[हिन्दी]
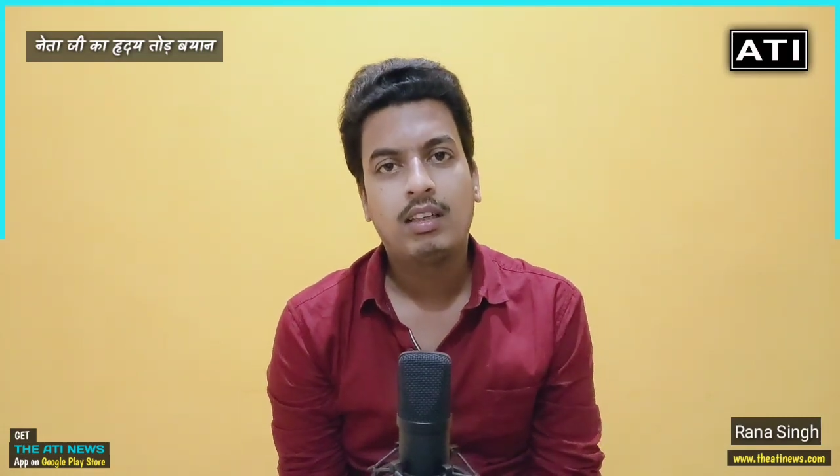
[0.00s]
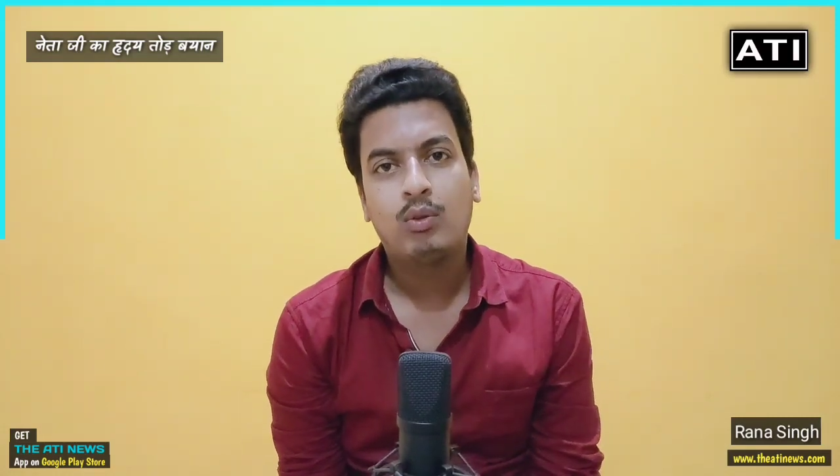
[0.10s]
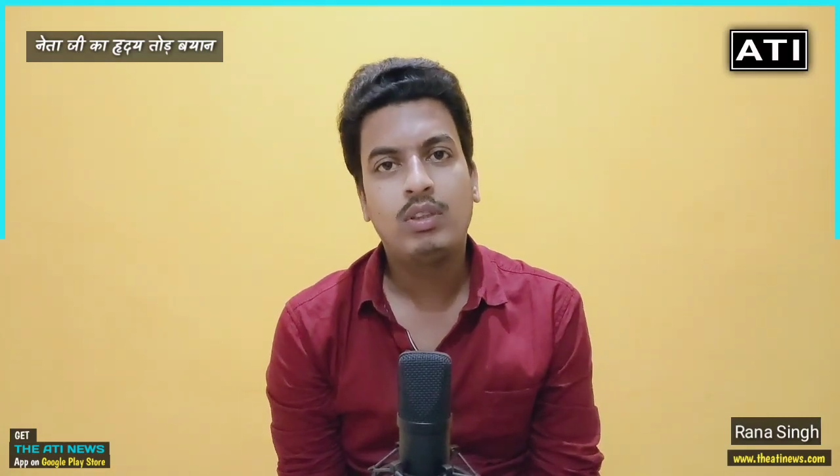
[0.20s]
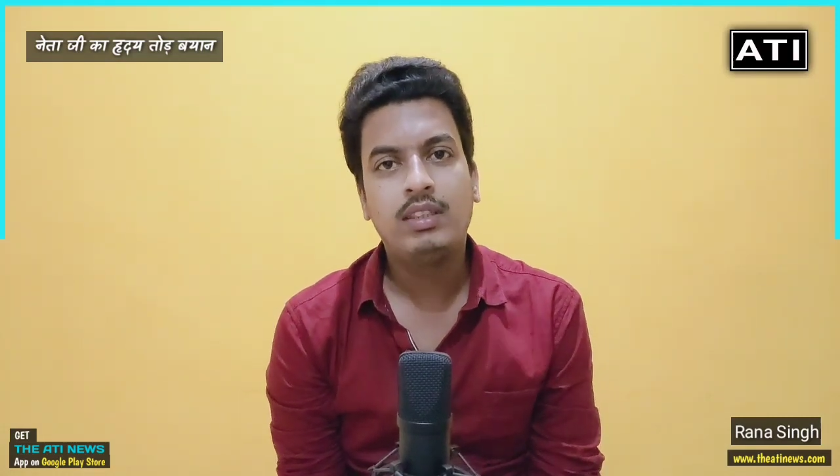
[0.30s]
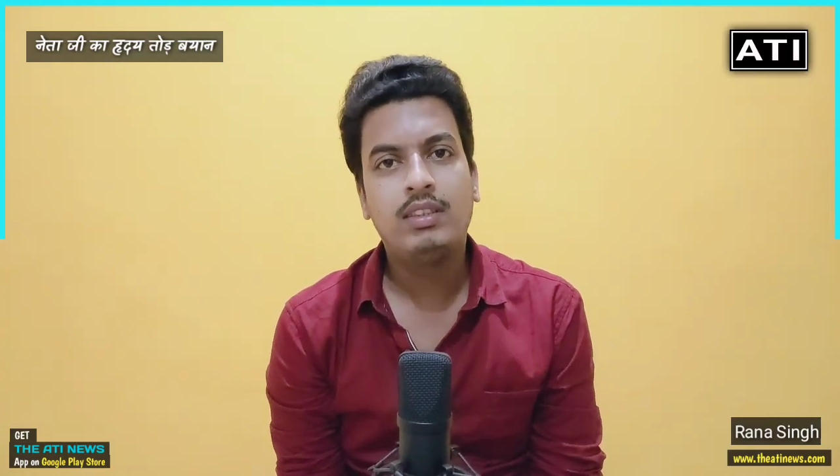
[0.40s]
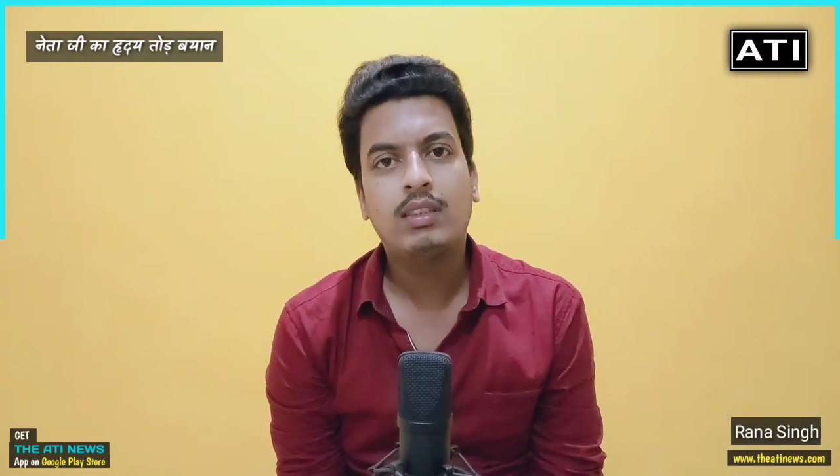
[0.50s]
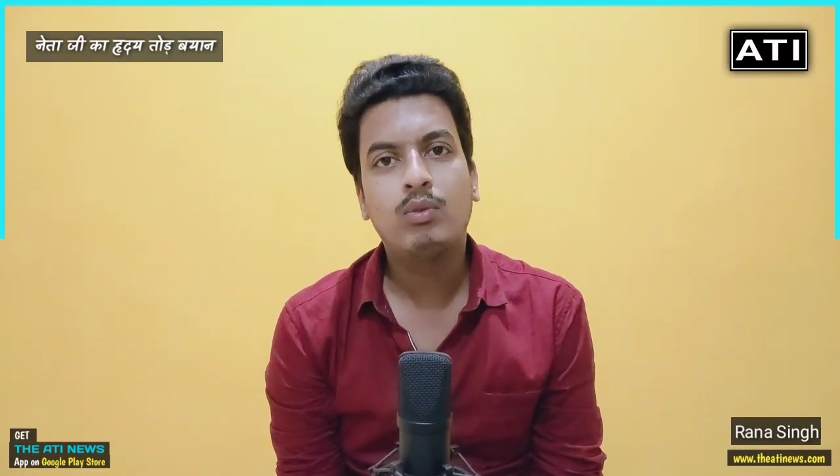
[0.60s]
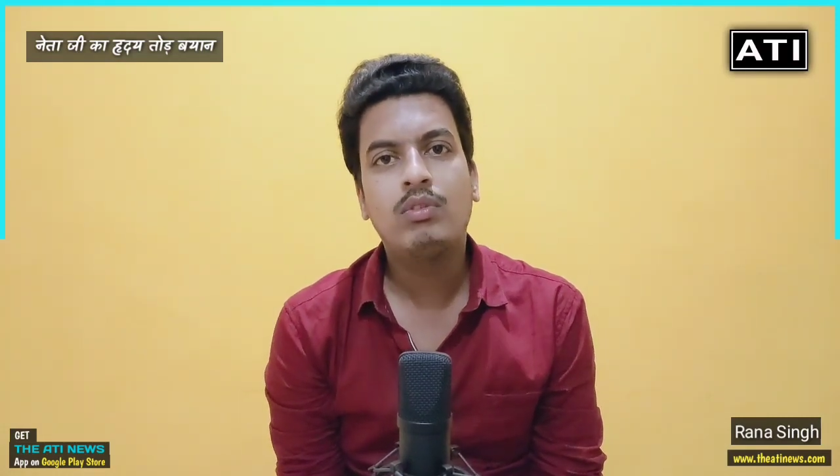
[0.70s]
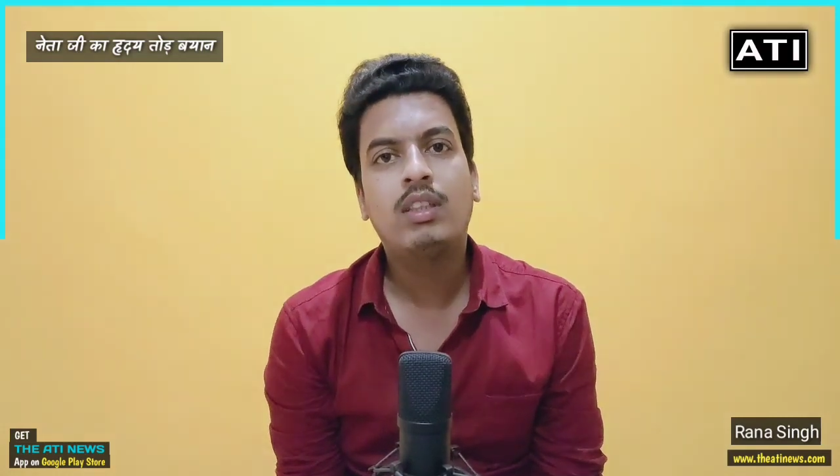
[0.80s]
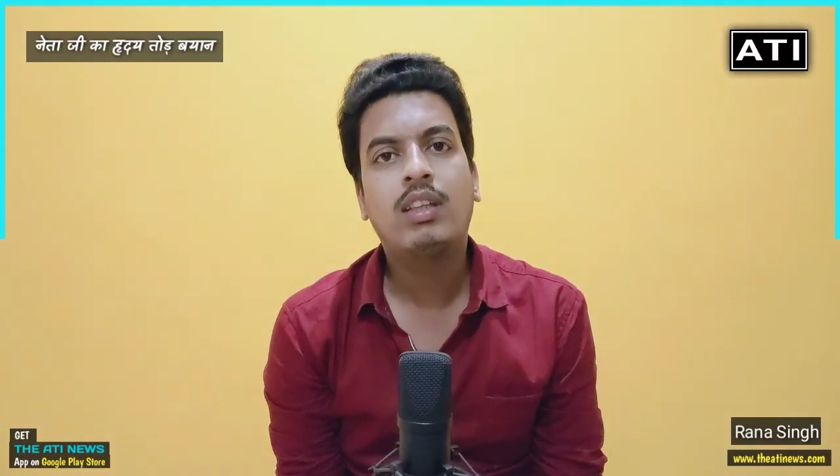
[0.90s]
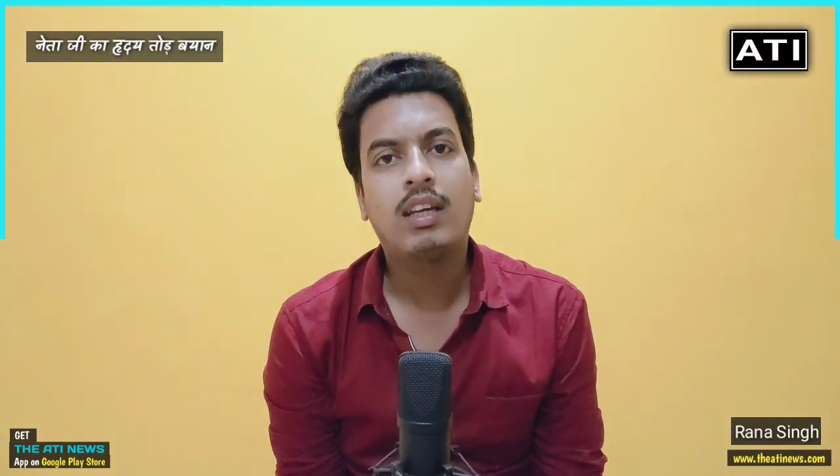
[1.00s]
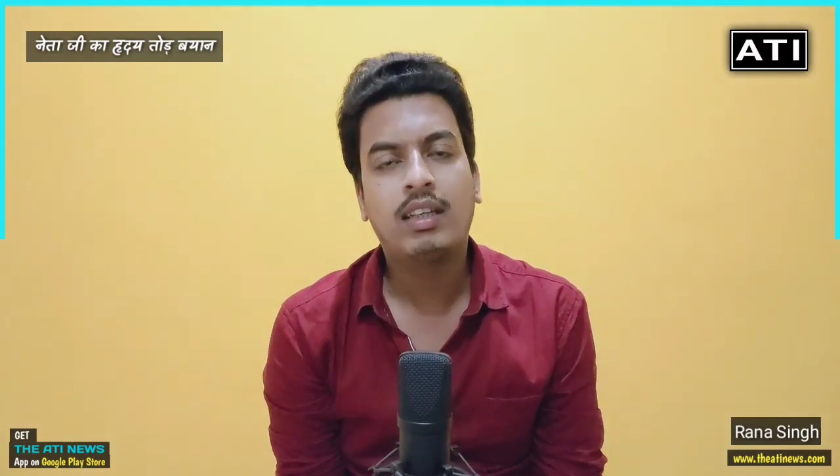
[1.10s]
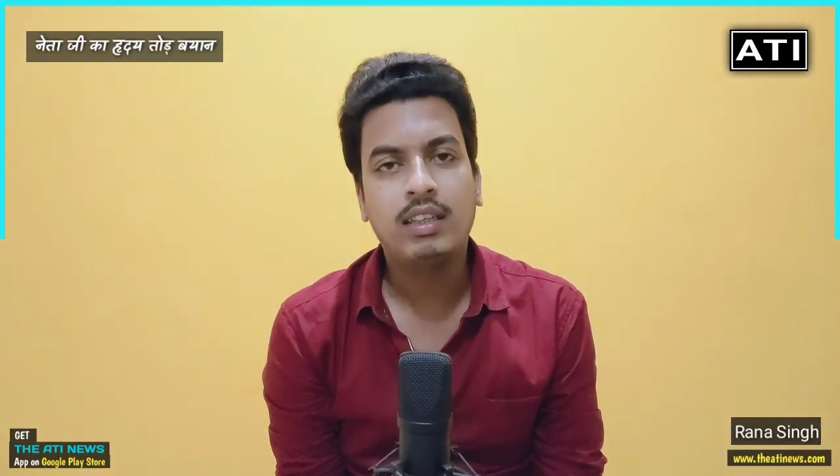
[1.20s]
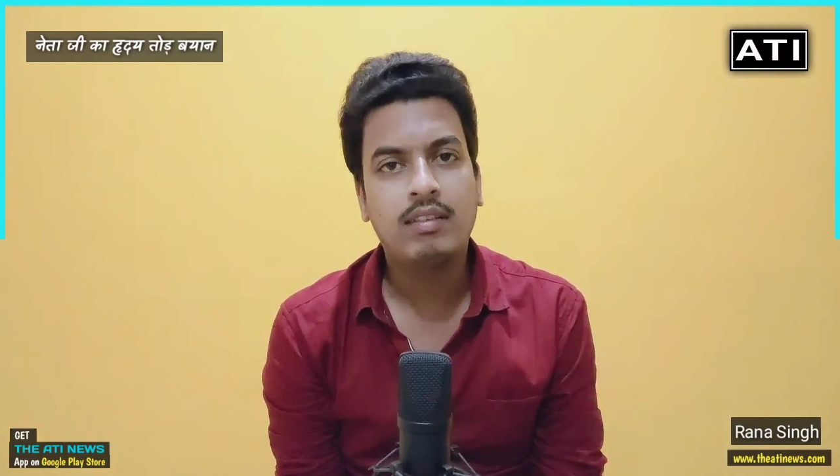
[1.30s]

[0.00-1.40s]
कोई इज्जत उज्जत है नहीं